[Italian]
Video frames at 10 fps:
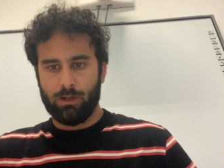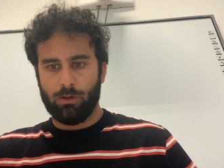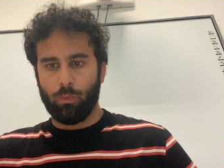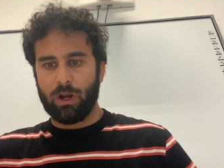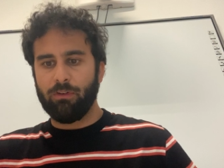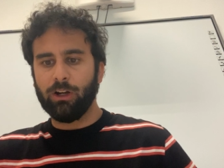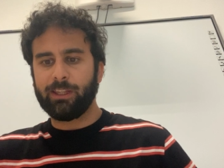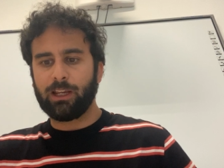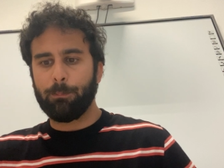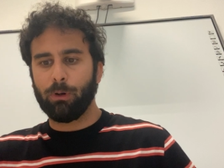Una
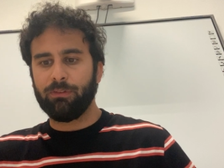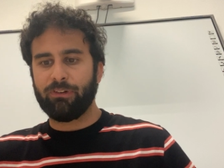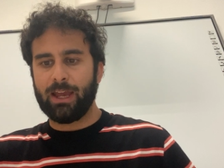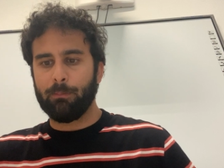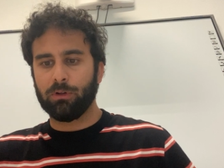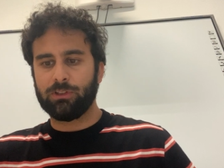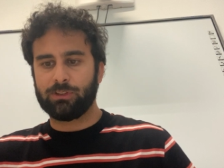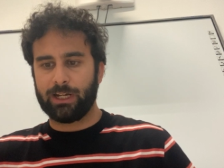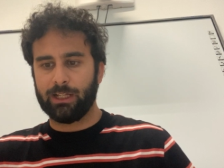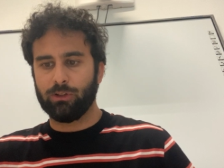volta che Polifemo si
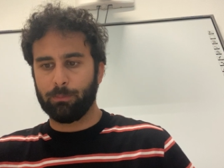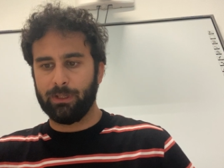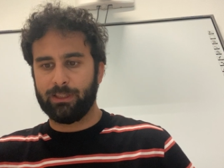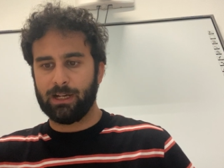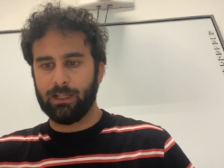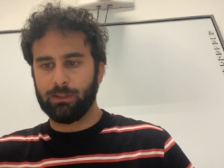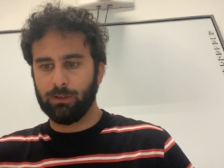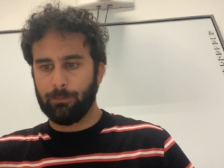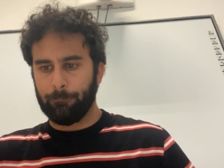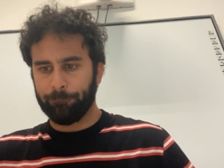sarà
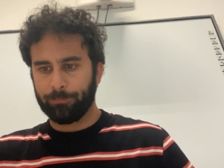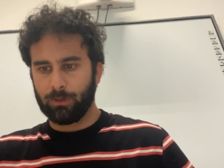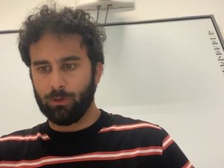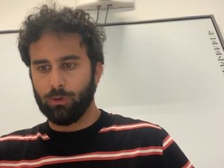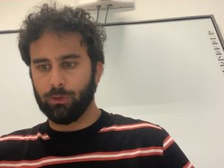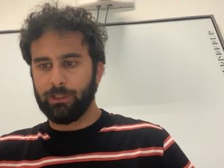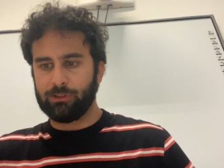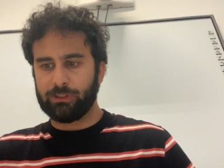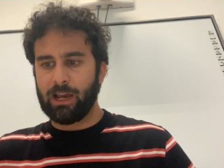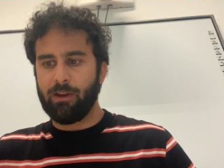addormentato,
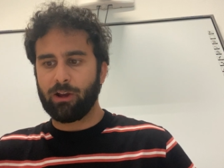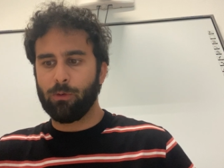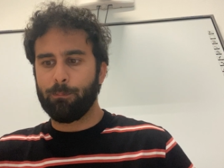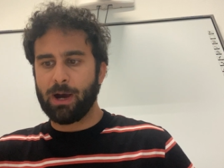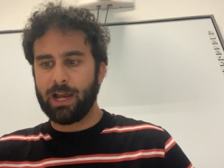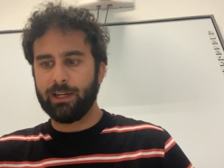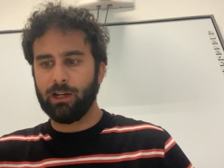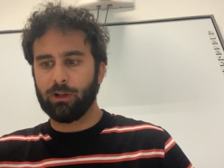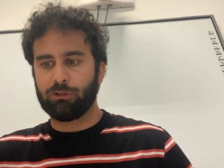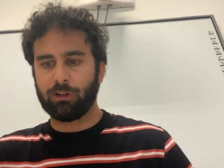Odisseo e i compagni
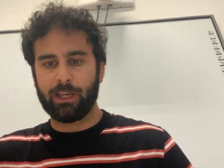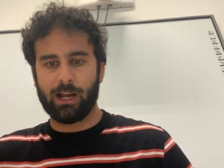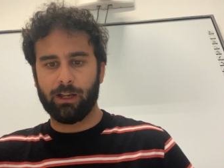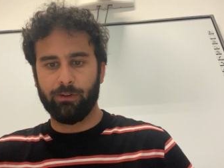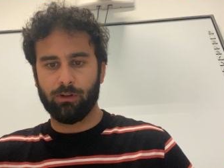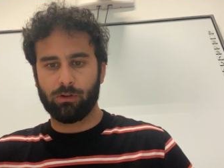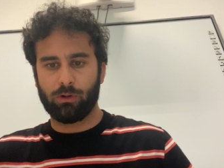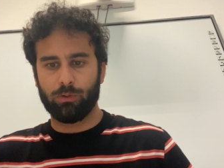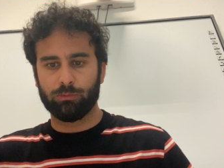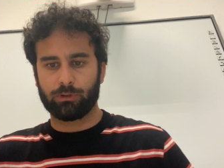lo accecheranno
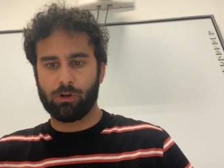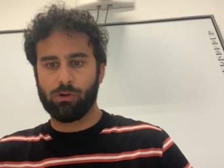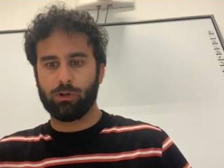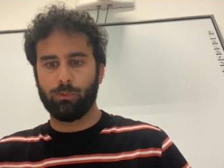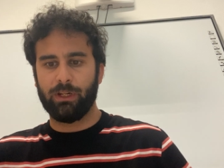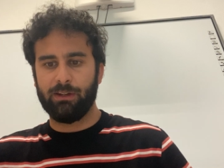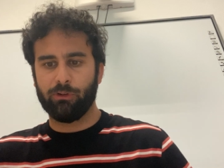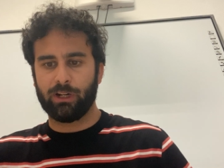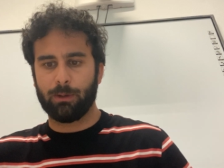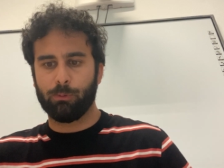con un tronco d'olivo
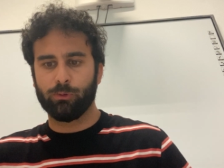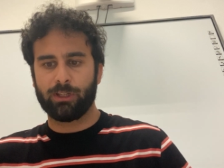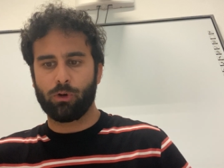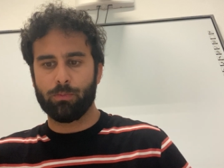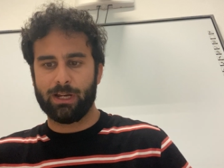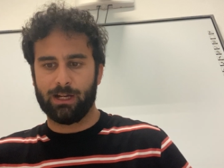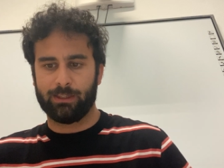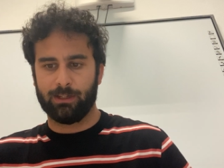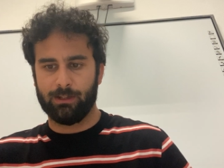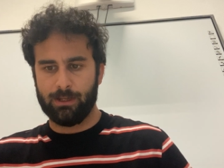dalla punta
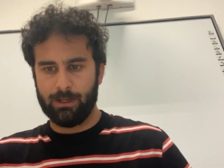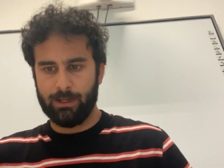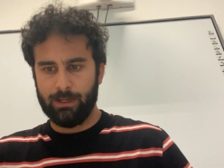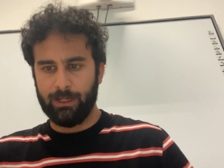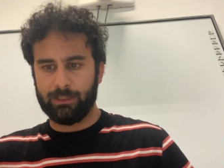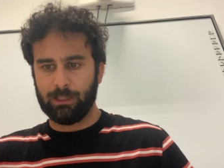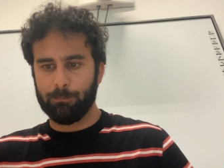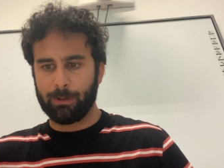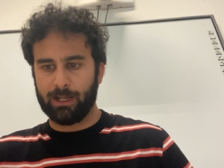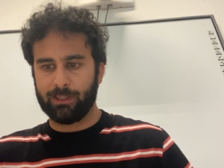acuminata e
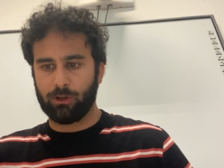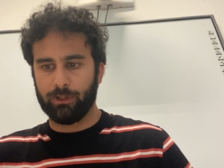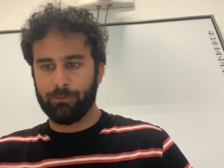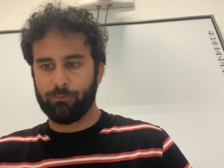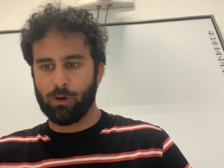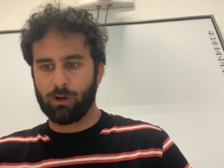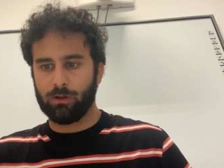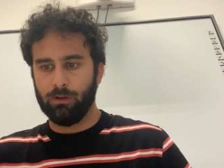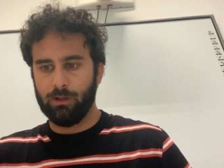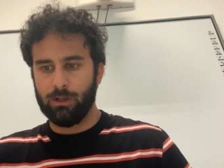temprata con il
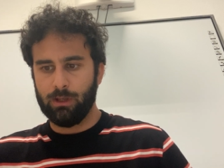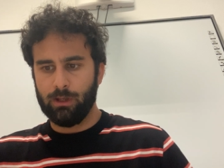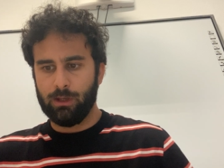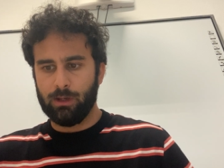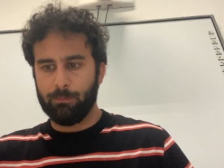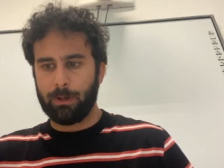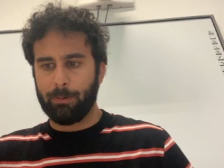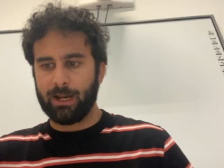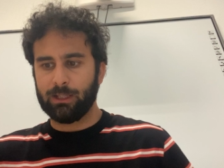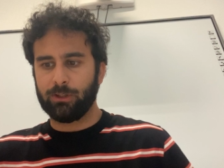fuoco,
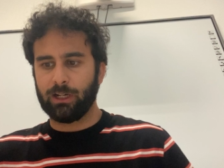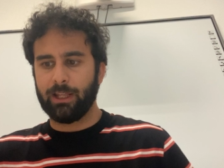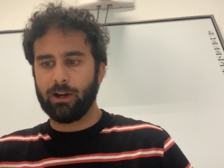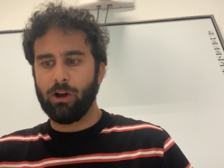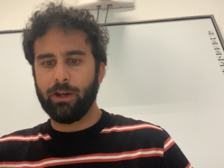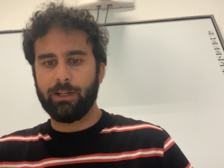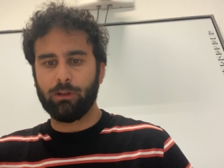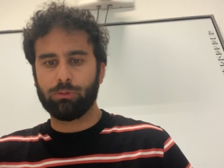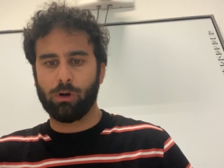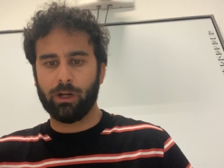preparato dall'eroe e dai
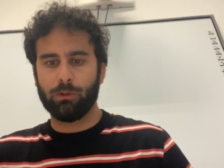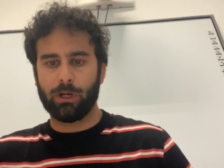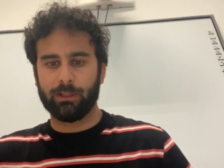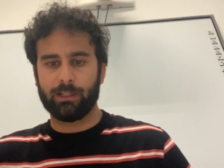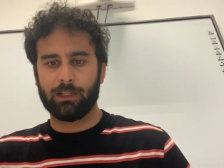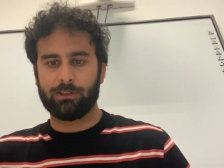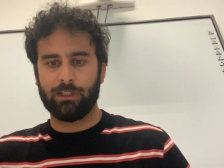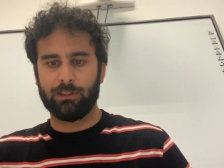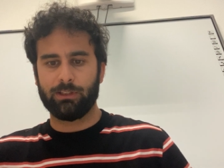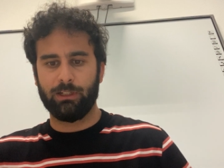suoi durante
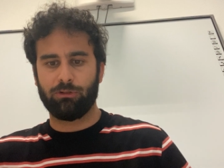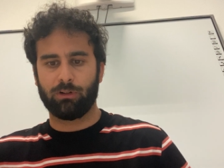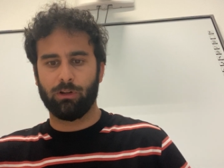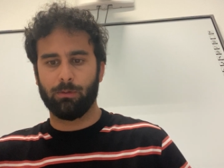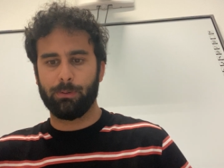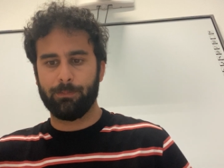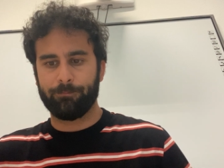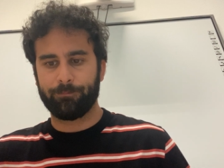l'assenza del ciclope.